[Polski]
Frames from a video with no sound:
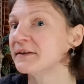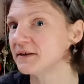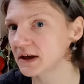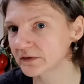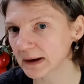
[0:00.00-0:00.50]

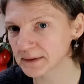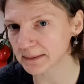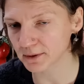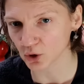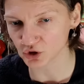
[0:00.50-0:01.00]
Nikt wam nie
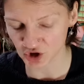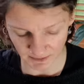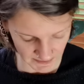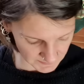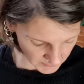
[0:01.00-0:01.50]
broni,
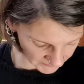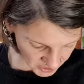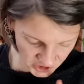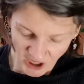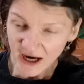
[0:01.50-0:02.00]
żeby
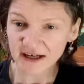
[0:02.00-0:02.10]
sprawdzić.